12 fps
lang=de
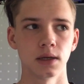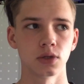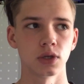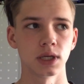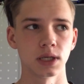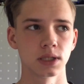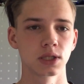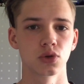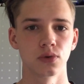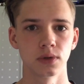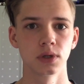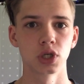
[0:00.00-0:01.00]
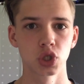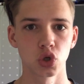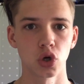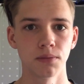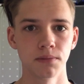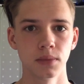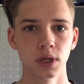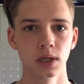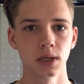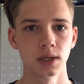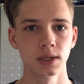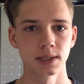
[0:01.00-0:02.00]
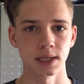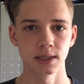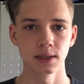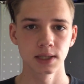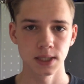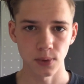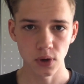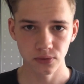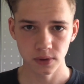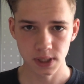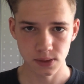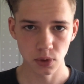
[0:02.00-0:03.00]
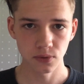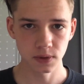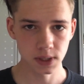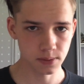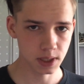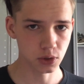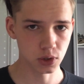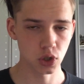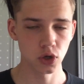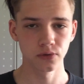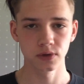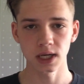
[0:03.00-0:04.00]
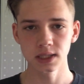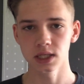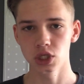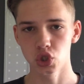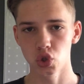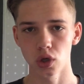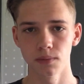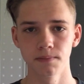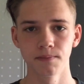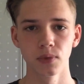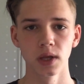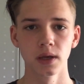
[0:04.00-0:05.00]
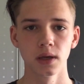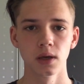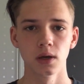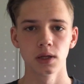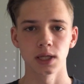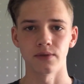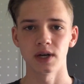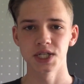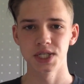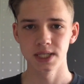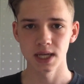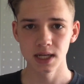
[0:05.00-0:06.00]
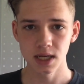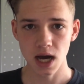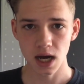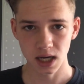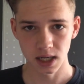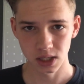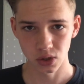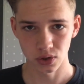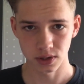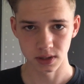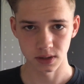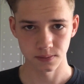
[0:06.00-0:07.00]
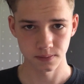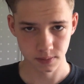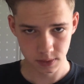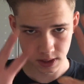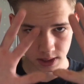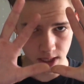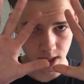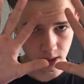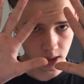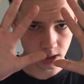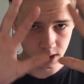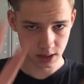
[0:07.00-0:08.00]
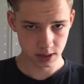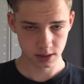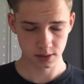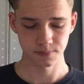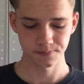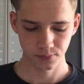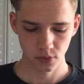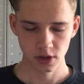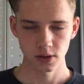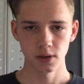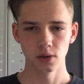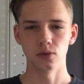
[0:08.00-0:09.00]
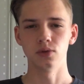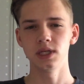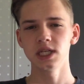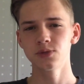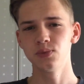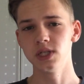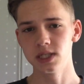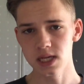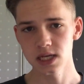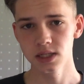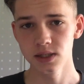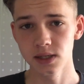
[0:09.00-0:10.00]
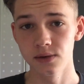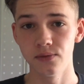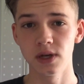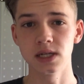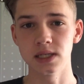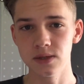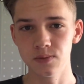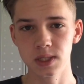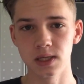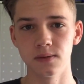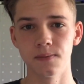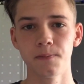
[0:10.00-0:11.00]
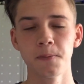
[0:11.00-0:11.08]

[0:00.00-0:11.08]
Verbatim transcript: also er ist schon gestorben seit 12.12.2011, da ist er gestorben. Da war ich 10 Jahre alt, Leute. 10 Jahre alt. Und jetzt bin ich 16, werde 17.